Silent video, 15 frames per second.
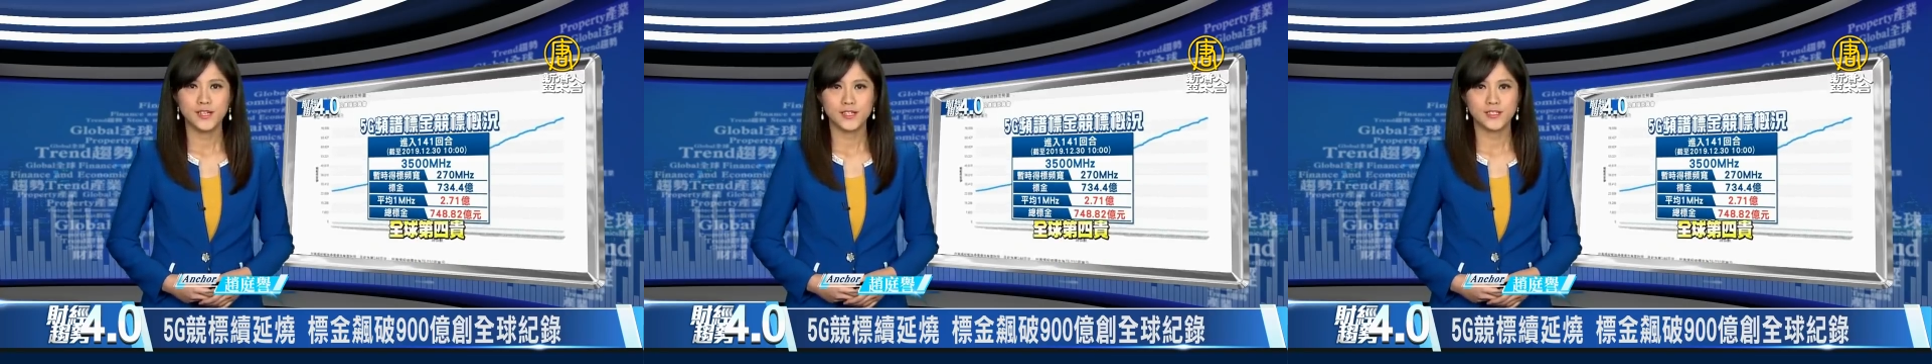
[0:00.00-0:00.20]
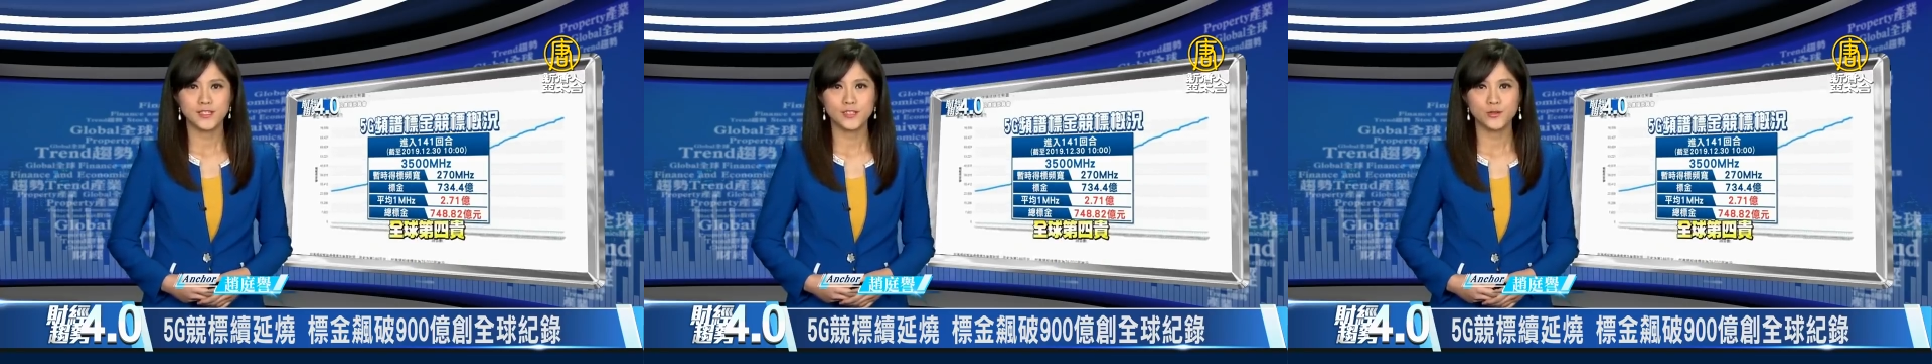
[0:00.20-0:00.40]

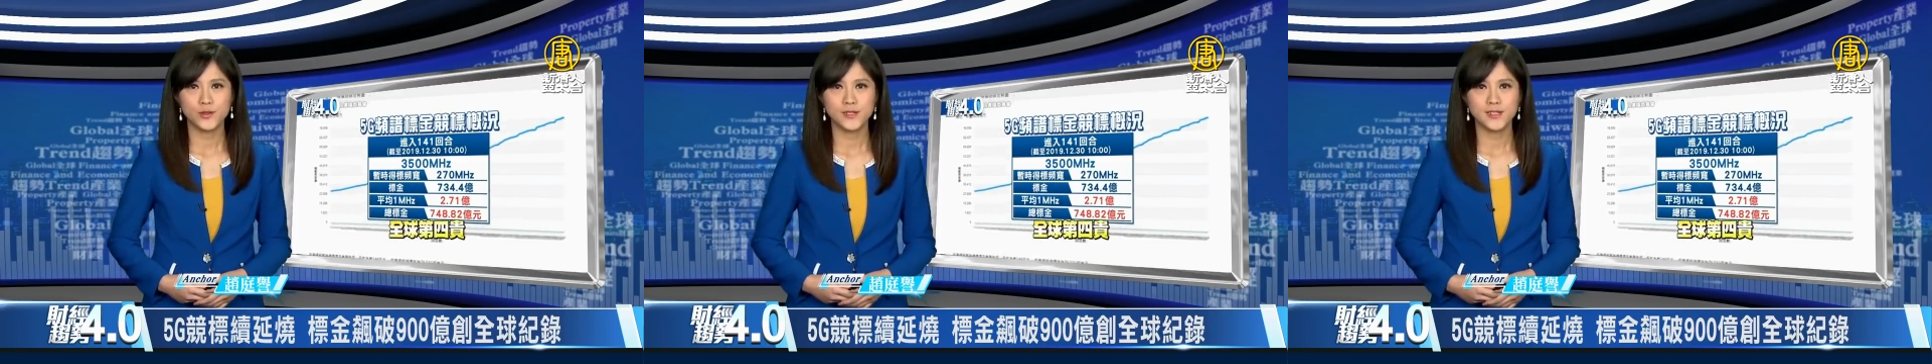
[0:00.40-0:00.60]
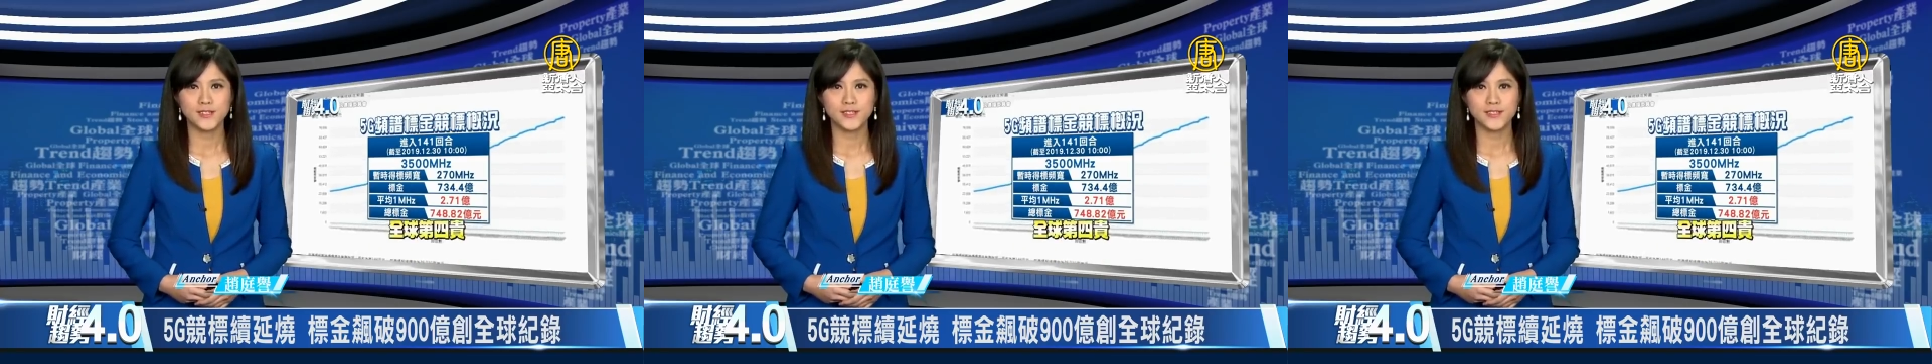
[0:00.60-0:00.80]
而针
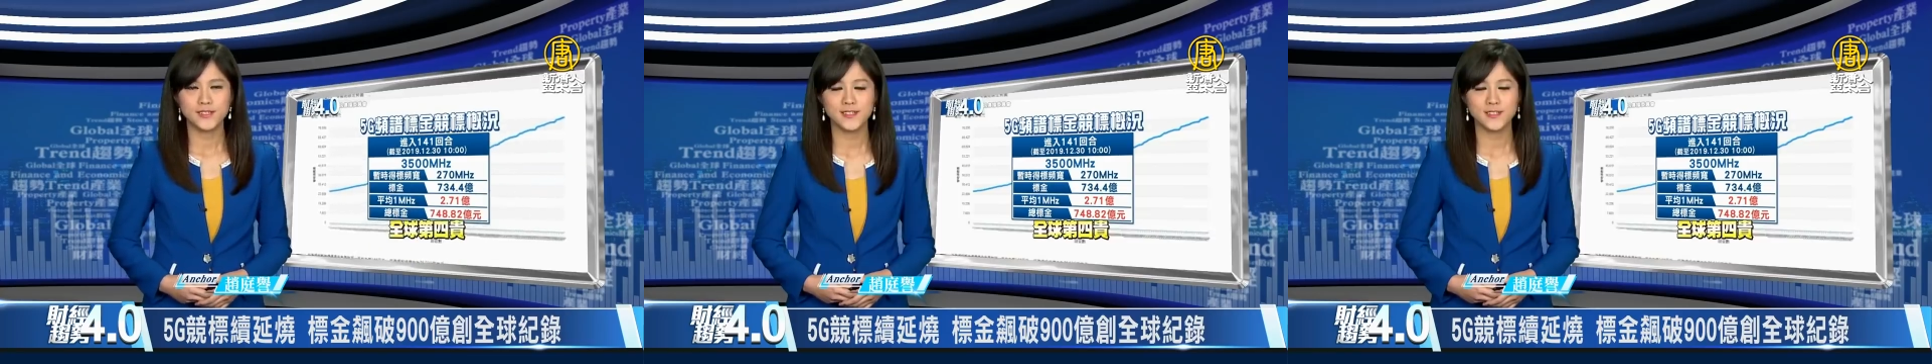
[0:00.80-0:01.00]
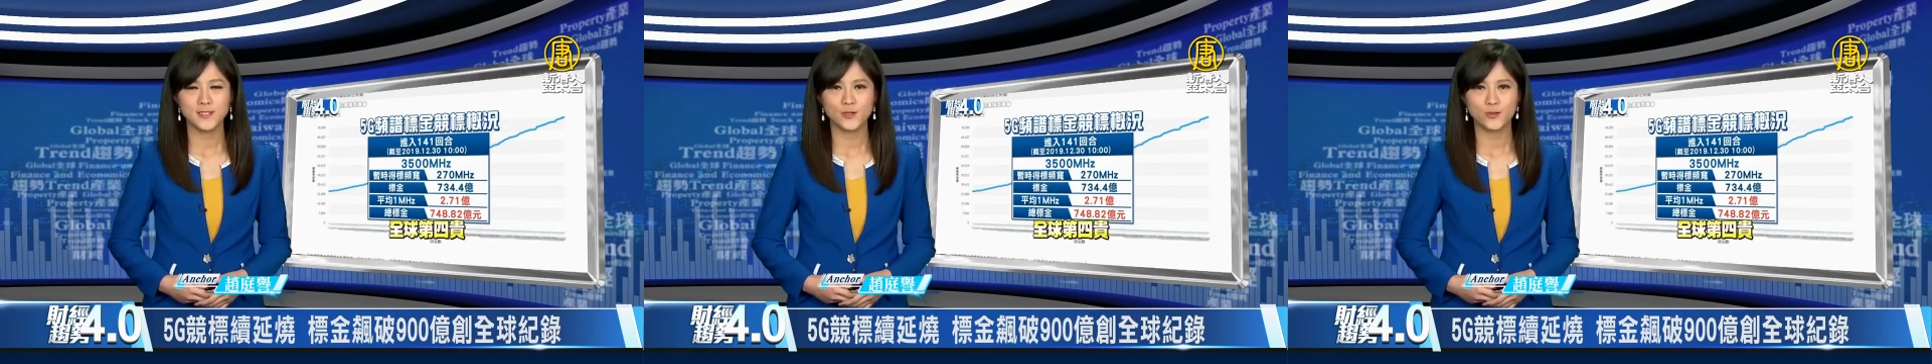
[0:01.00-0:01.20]
对电信
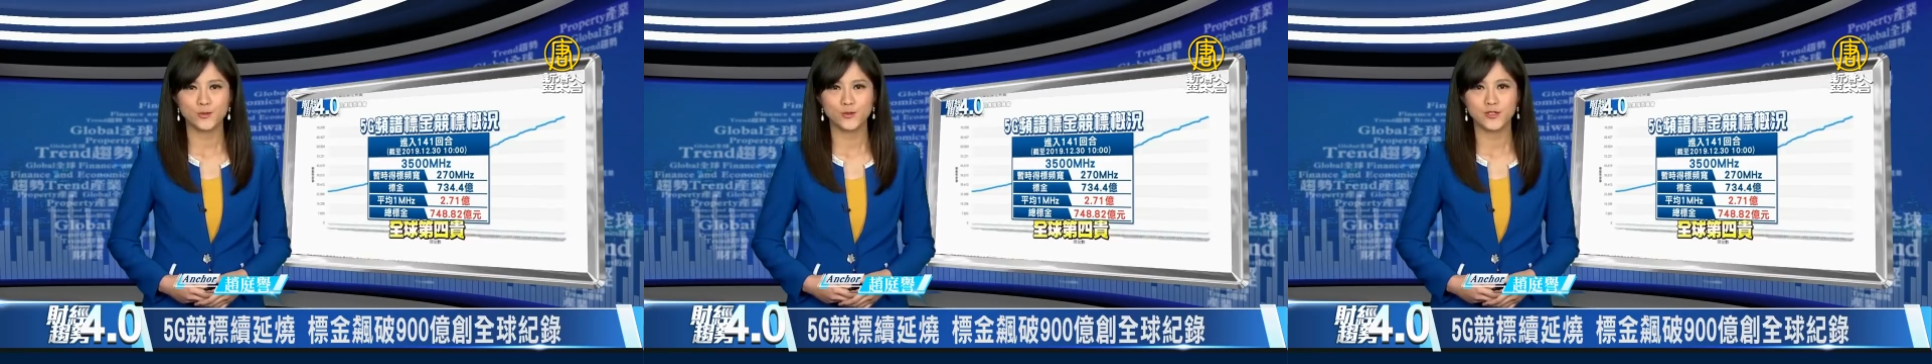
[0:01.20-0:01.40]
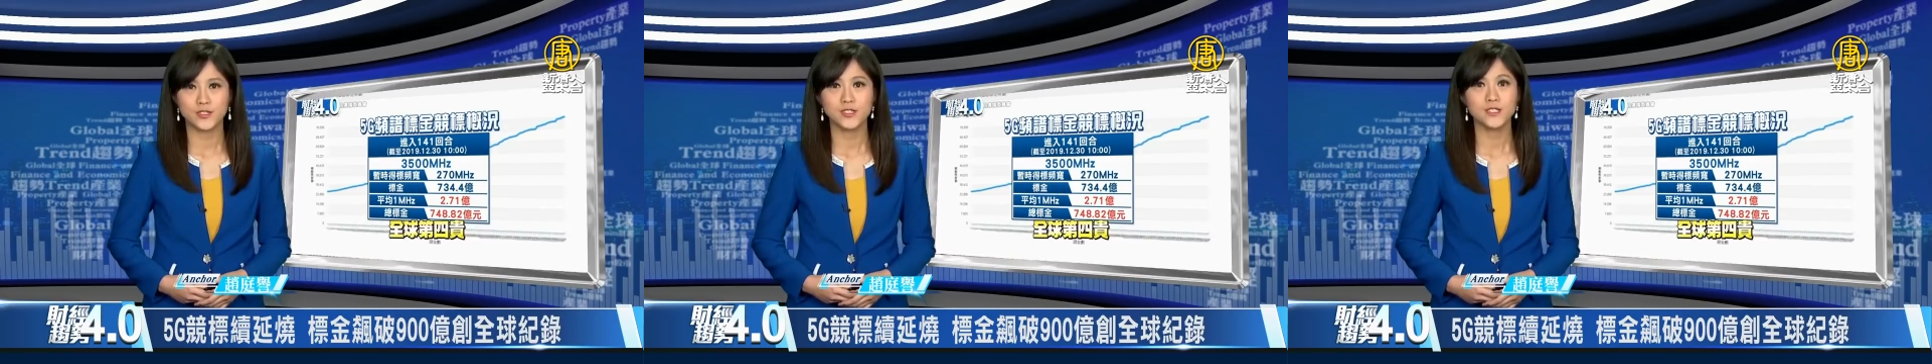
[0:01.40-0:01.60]
业角
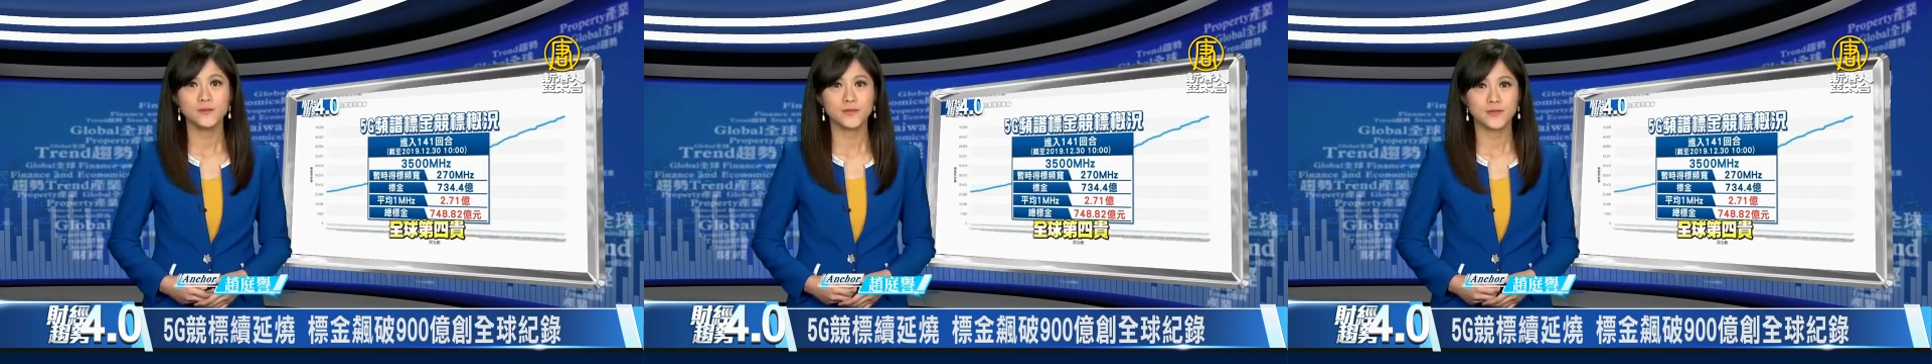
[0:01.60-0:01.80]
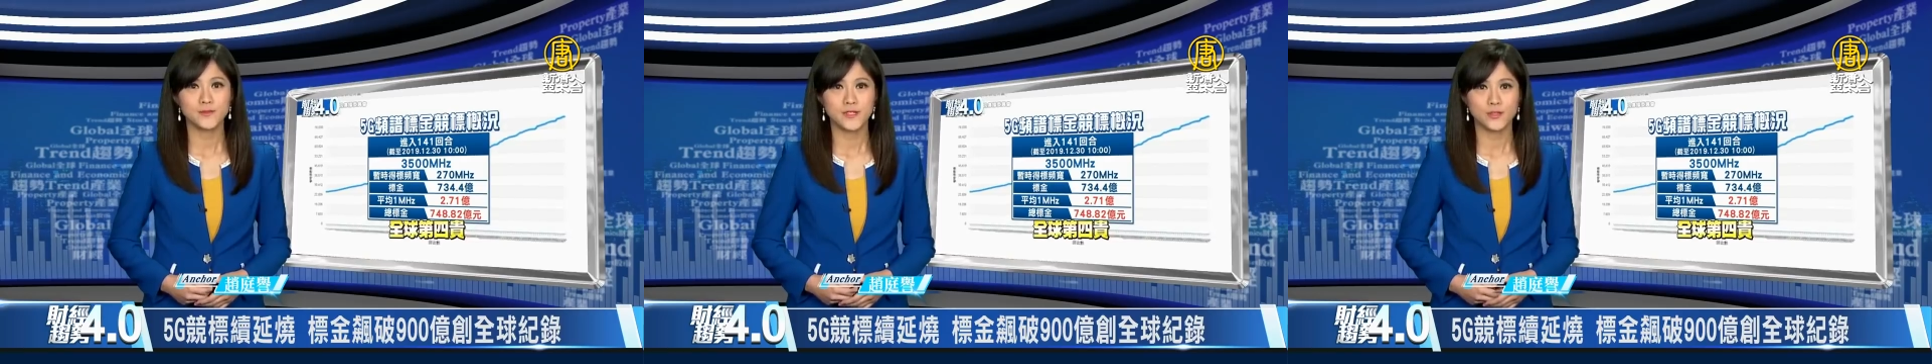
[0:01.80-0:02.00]
逐的热
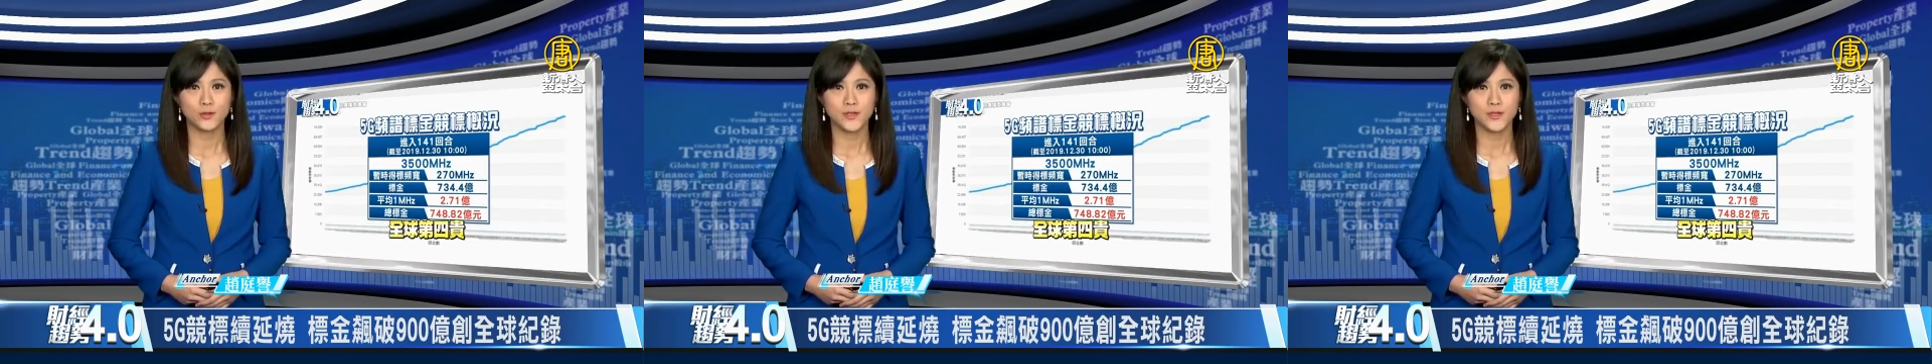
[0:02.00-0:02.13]
门频